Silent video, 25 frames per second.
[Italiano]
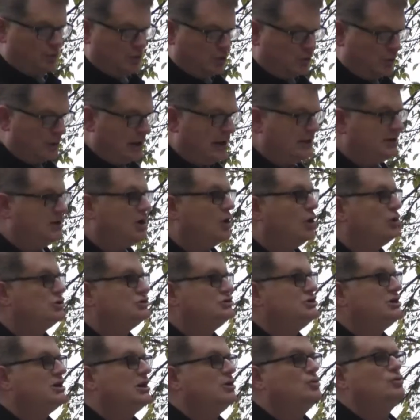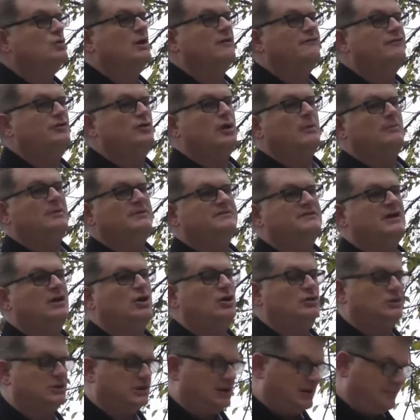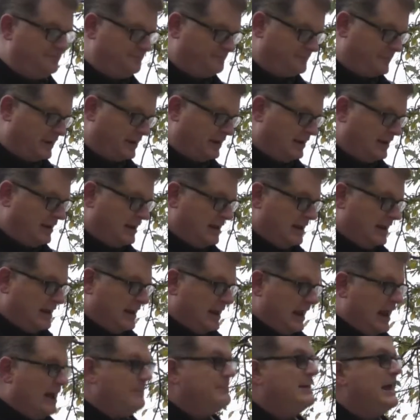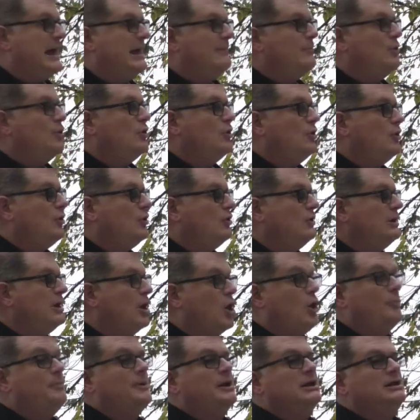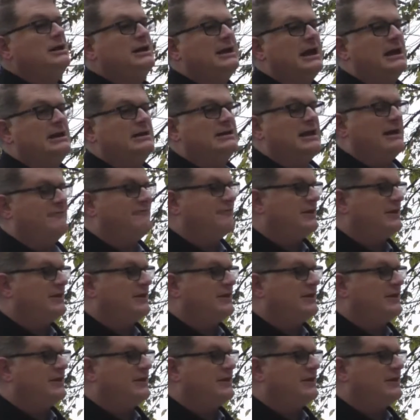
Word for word: cui quella di oggi che dura fino a mezzanotte, abbiamo le opere di carità